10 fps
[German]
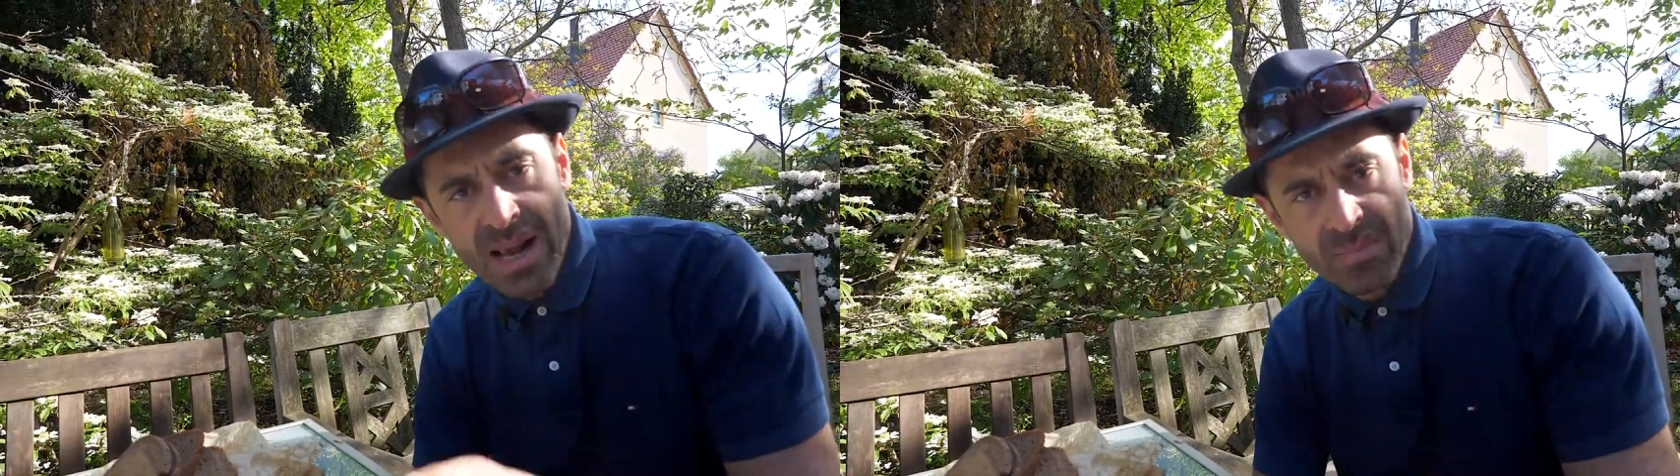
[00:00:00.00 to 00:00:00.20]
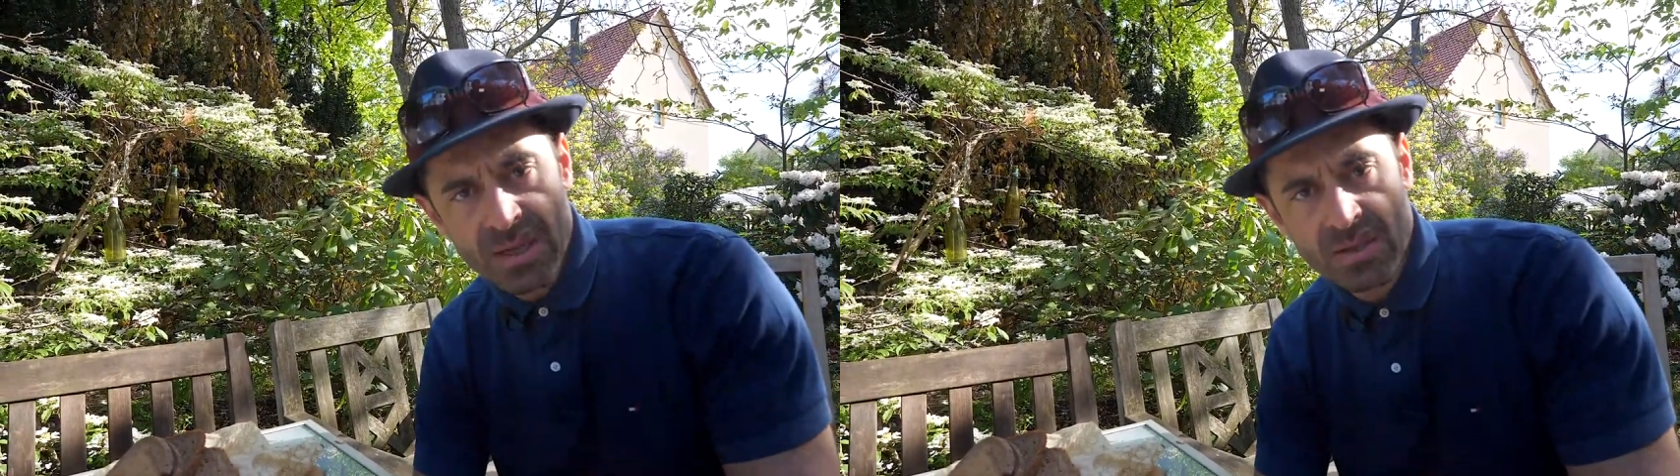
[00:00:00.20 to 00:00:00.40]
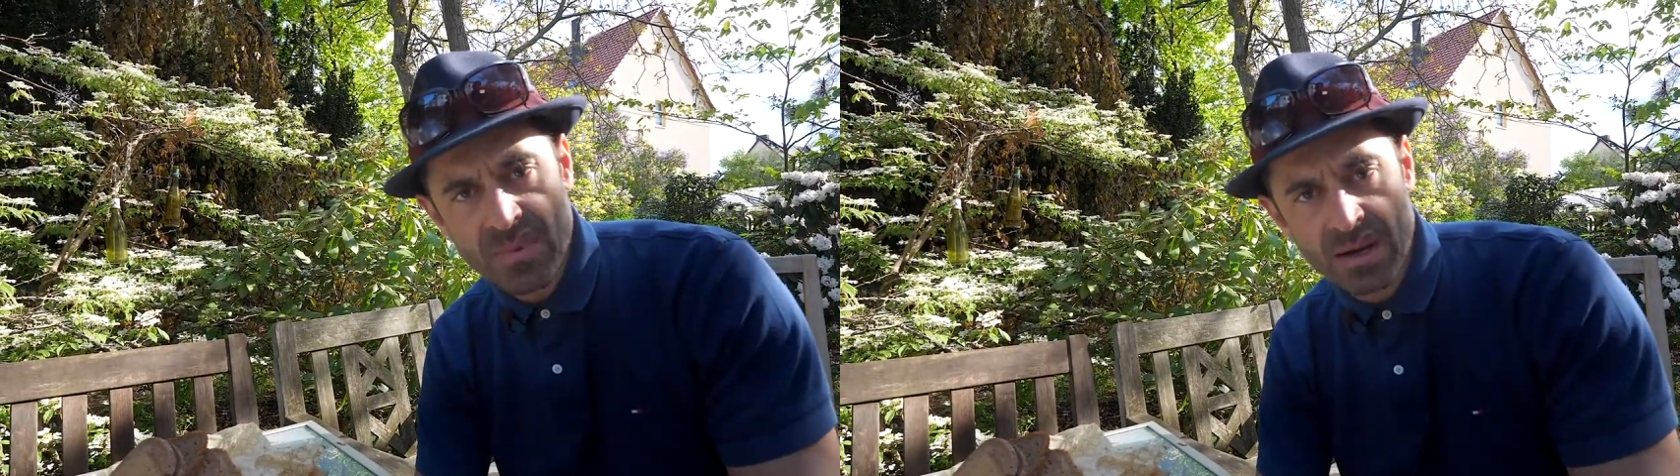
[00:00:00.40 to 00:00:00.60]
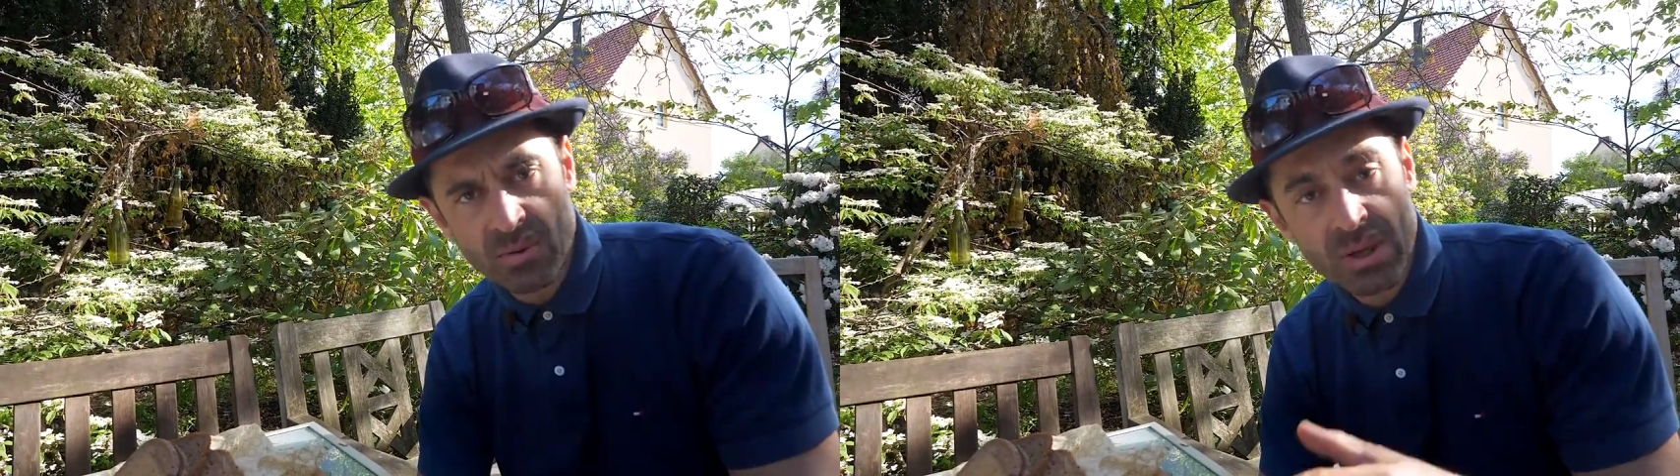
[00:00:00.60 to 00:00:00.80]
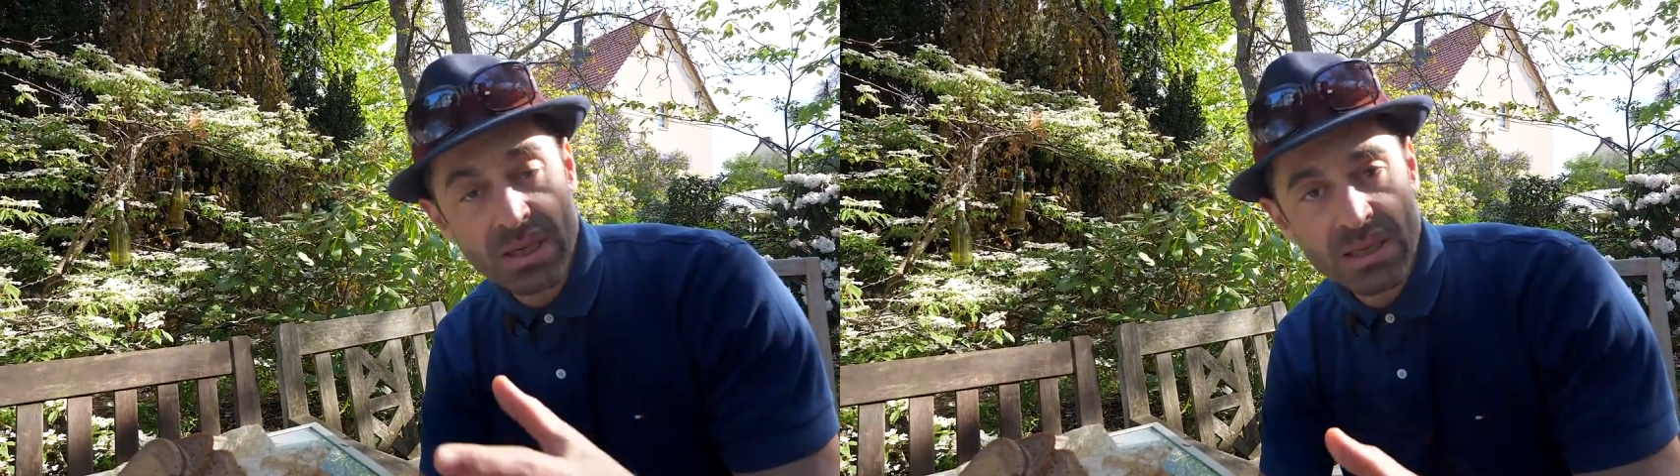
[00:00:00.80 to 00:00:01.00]
haltbar zu
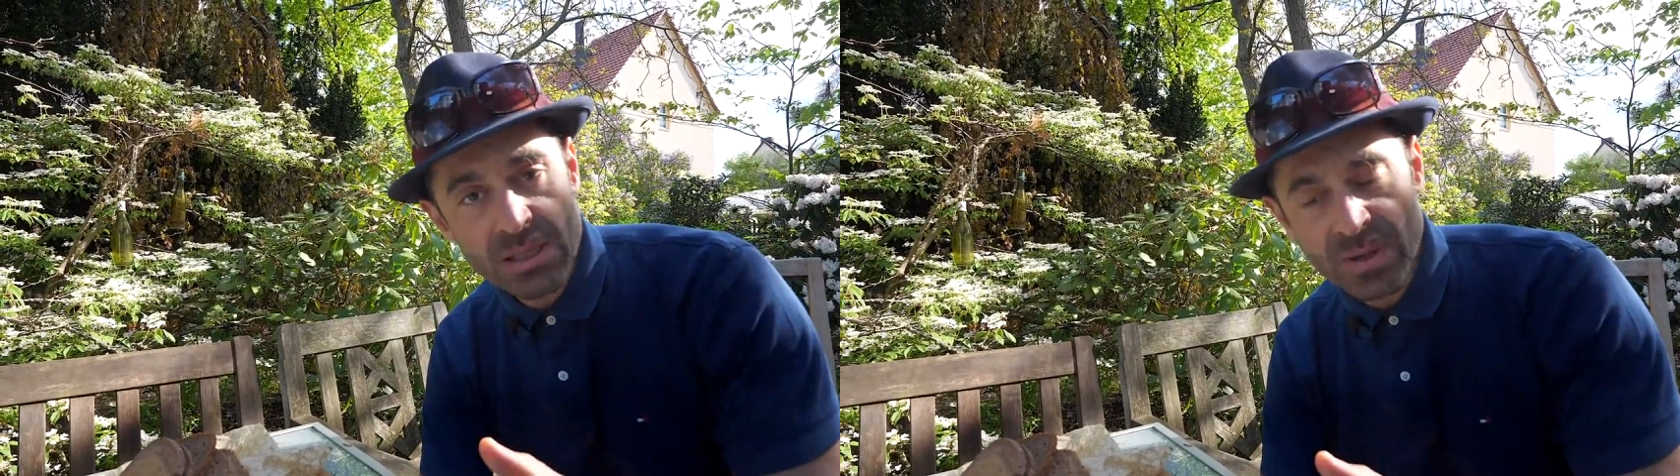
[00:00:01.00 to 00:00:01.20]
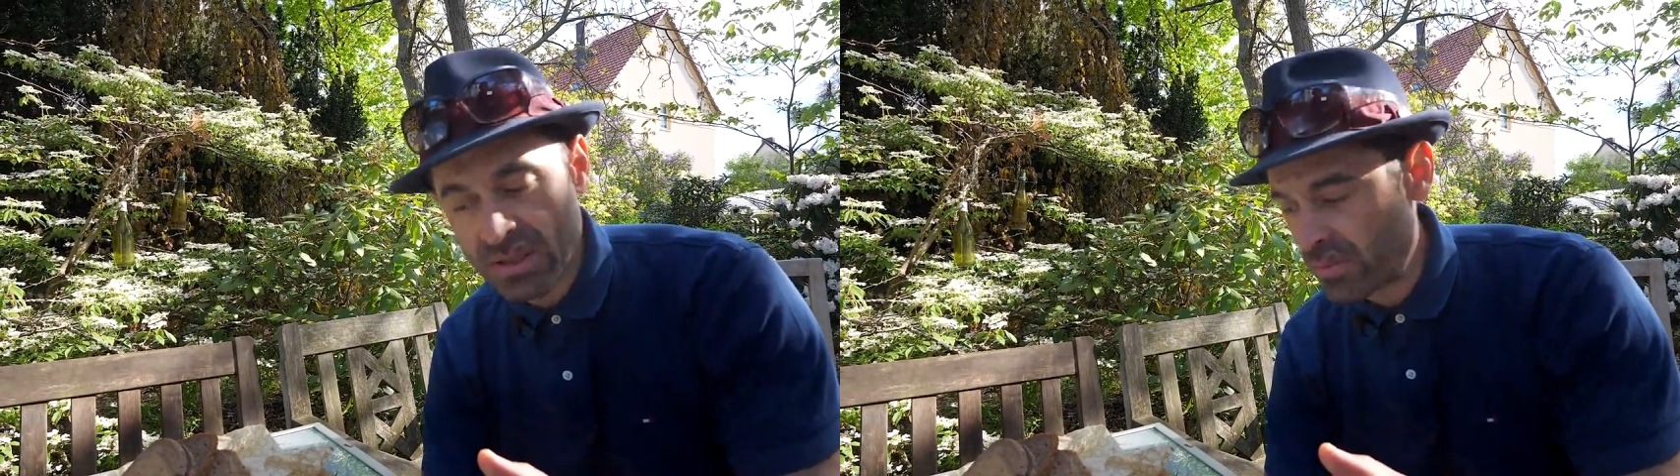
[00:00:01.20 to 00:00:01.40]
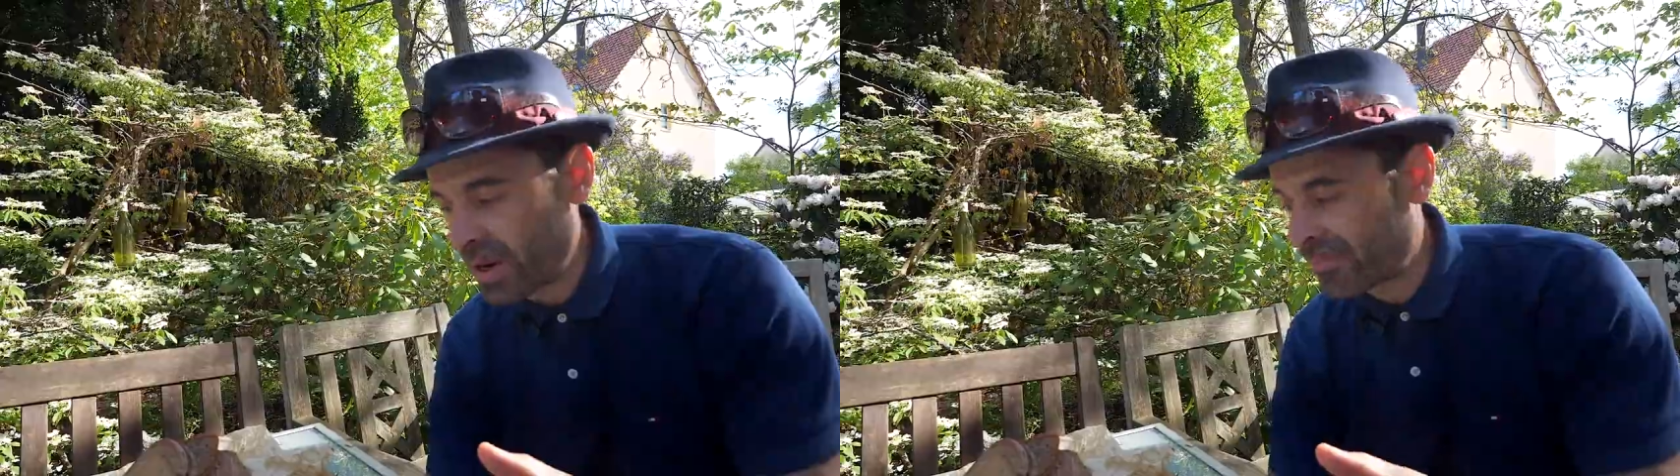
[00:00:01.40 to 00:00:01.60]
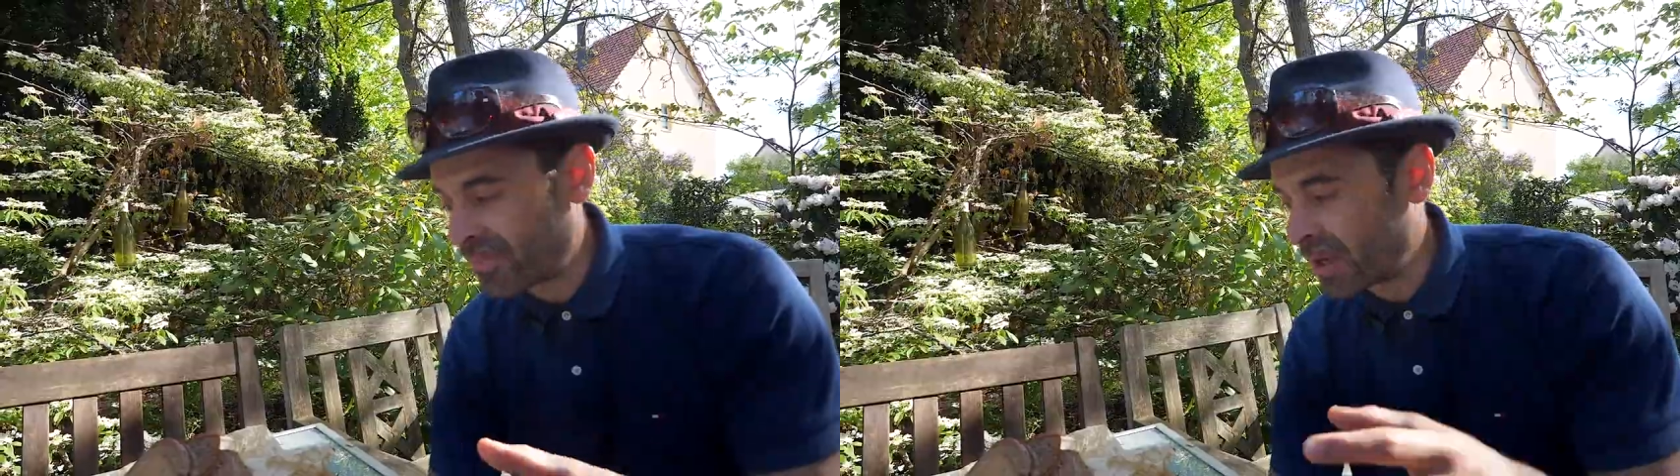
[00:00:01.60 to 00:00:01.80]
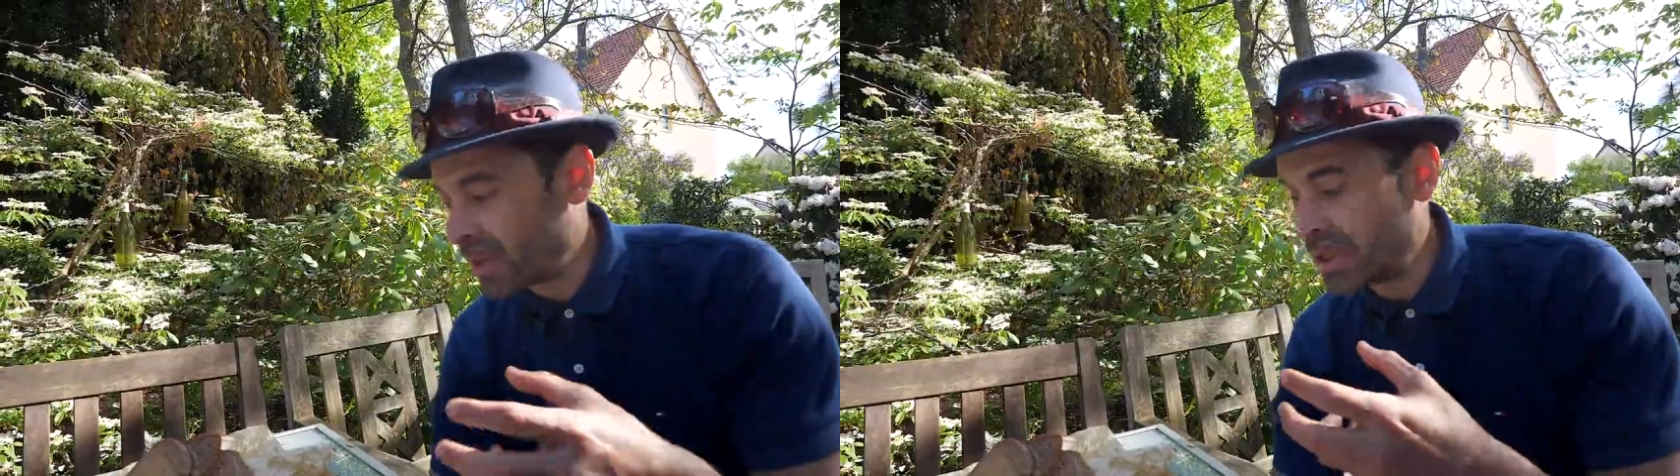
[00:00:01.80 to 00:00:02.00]
machen oder genießbar zu machen,